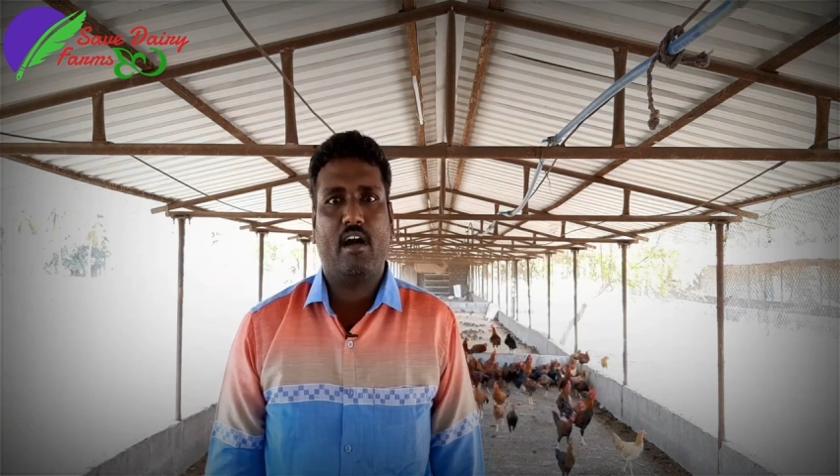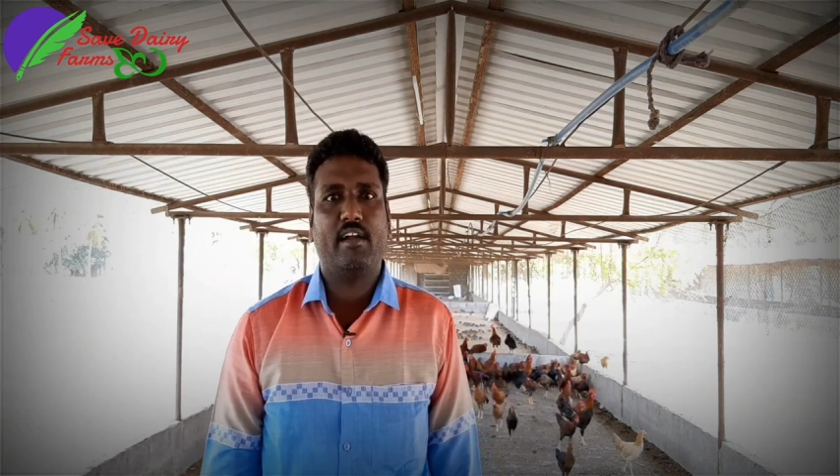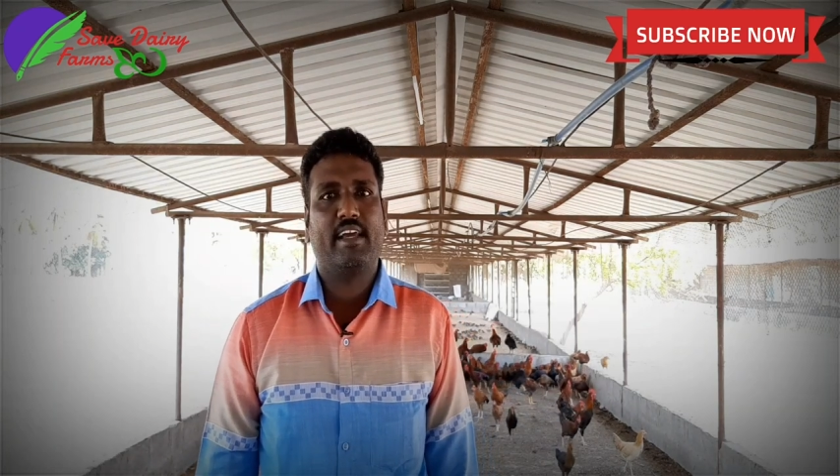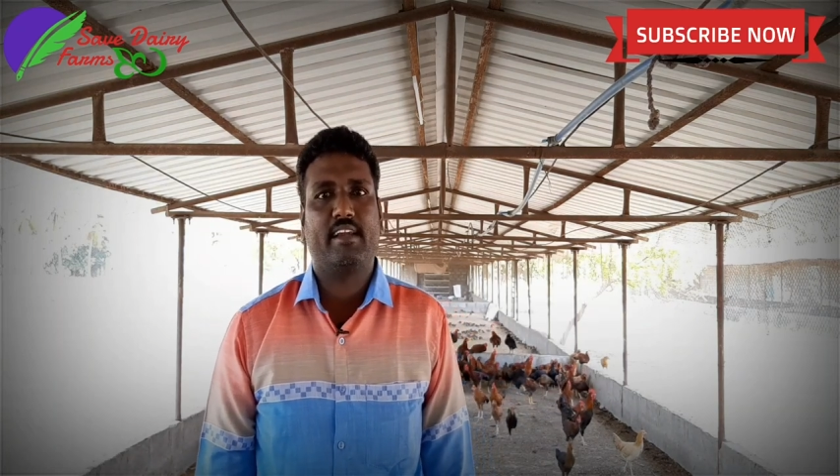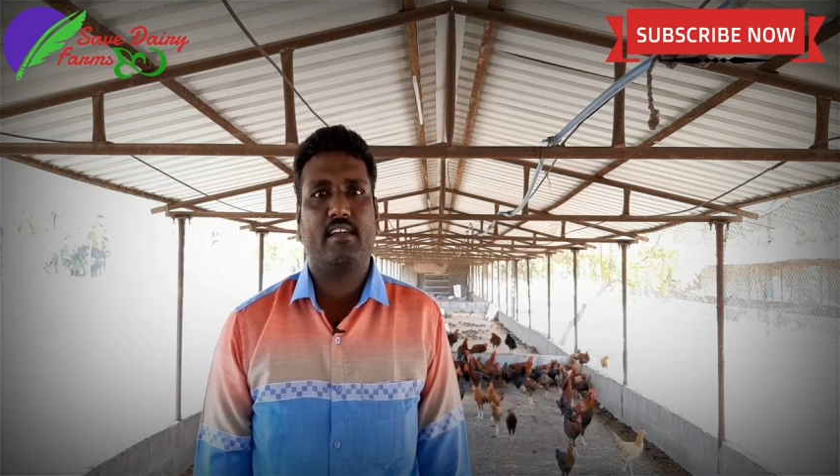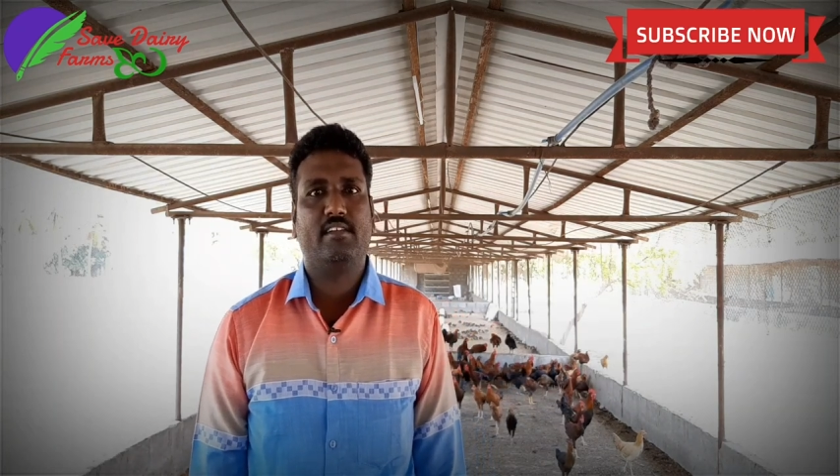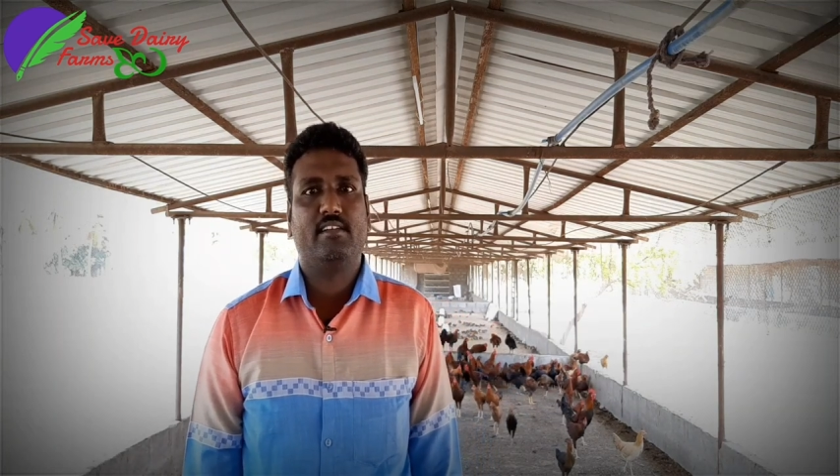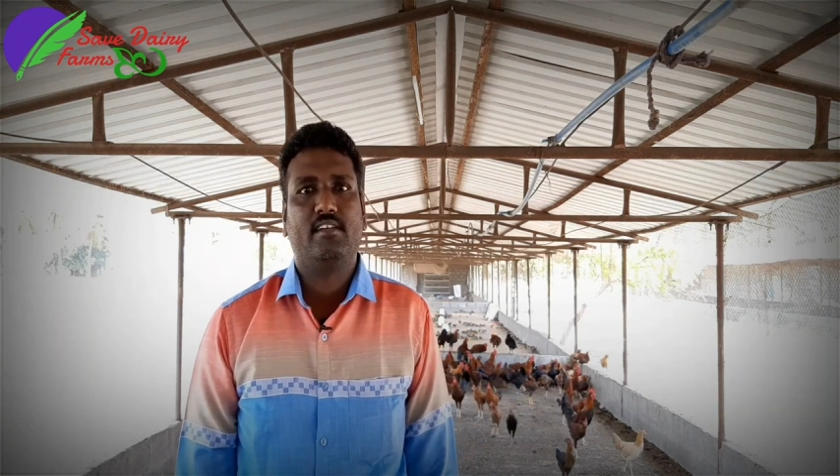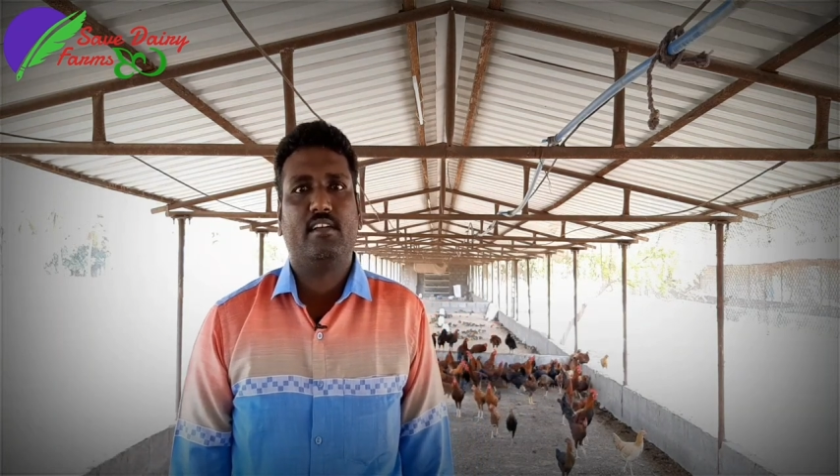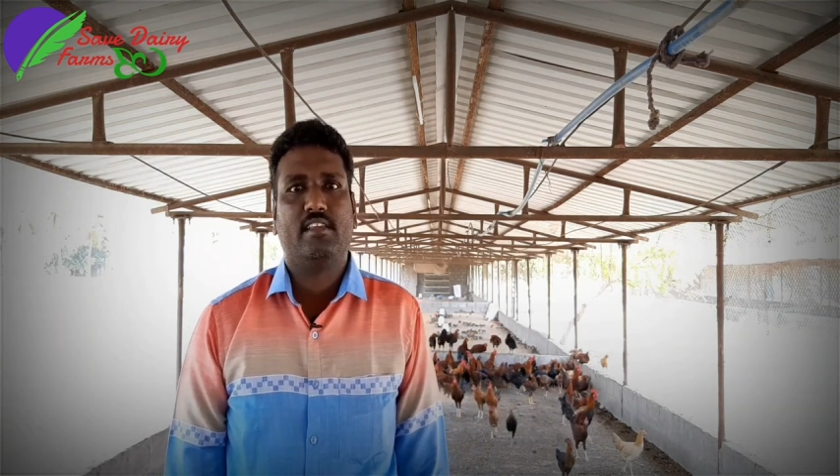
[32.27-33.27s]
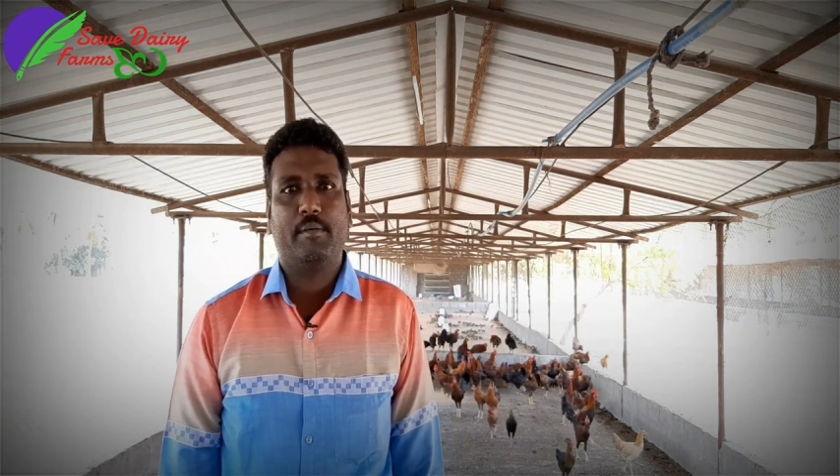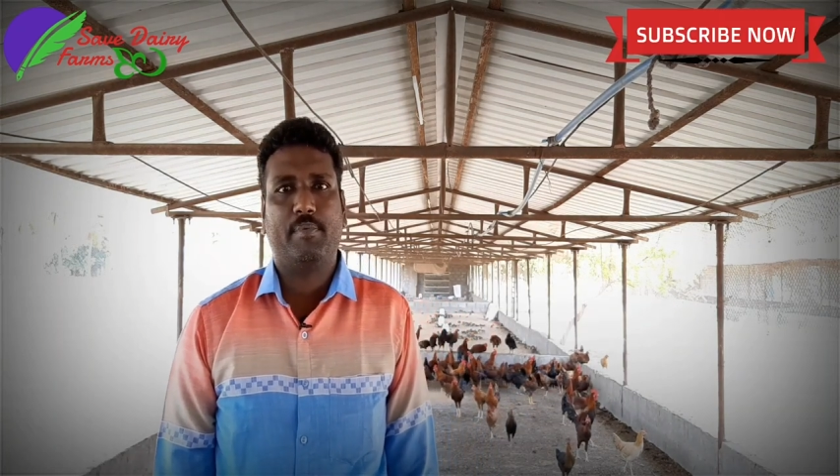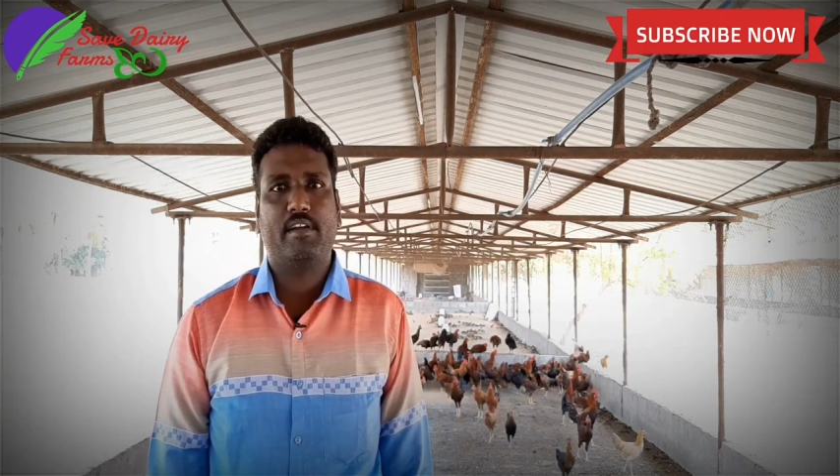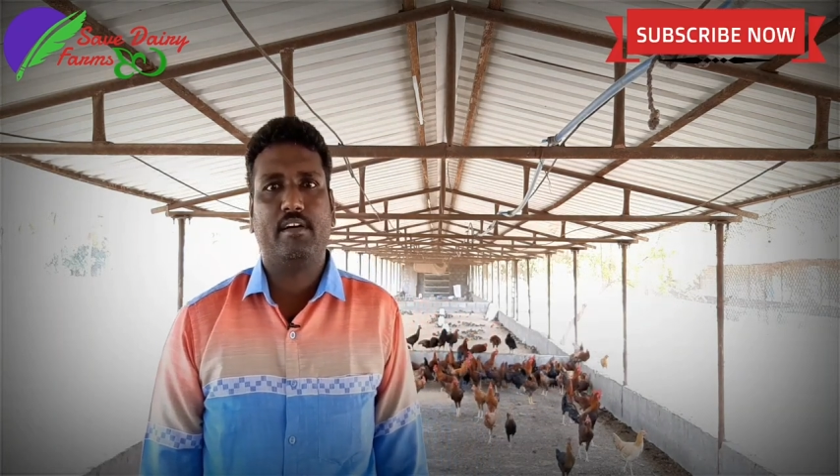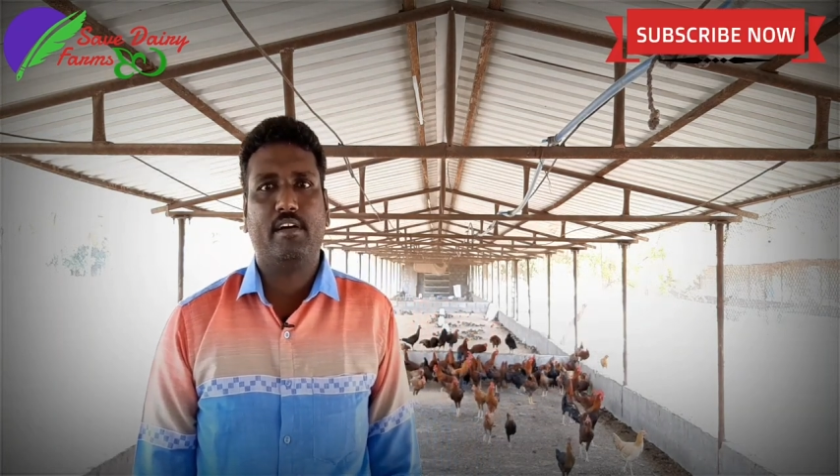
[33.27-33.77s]
கான்டாக்டு
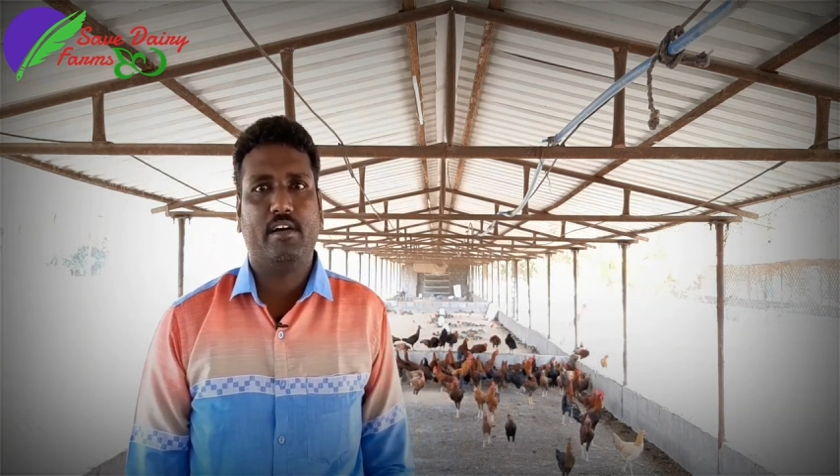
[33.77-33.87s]
தப்பான